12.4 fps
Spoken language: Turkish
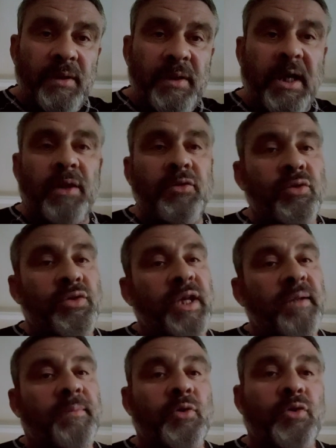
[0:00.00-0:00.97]
Yani
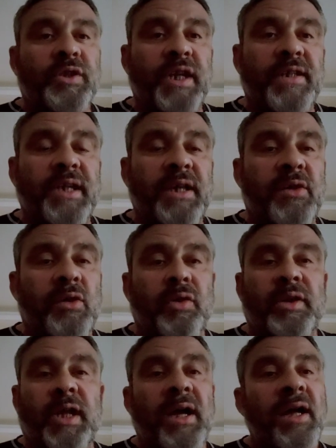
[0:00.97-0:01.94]
170-180
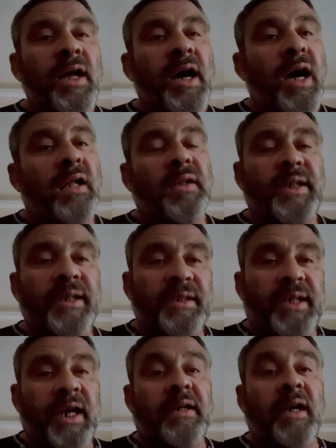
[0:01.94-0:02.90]
kiloyu da
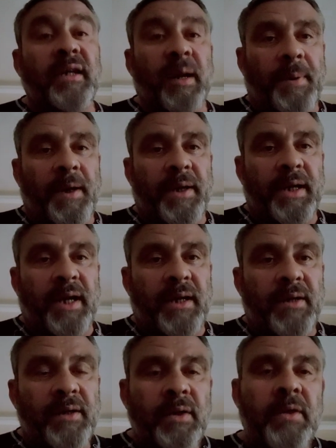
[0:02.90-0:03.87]
6-7 tekrar yapar yani.
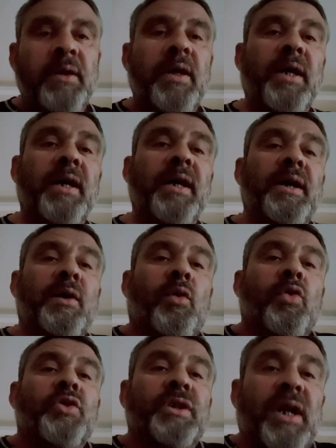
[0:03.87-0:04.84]
Ee,
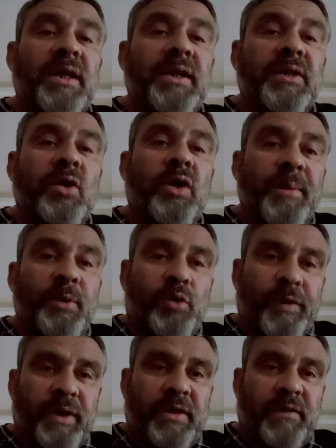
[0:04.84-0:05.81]
orijinalinde öyle bir
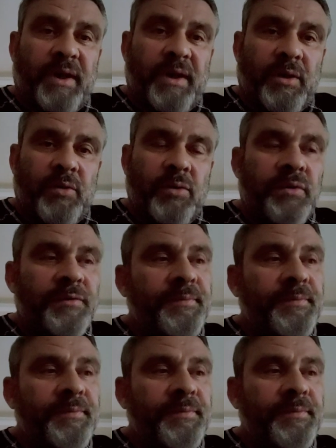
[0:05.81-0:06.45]
kuvveti var lavur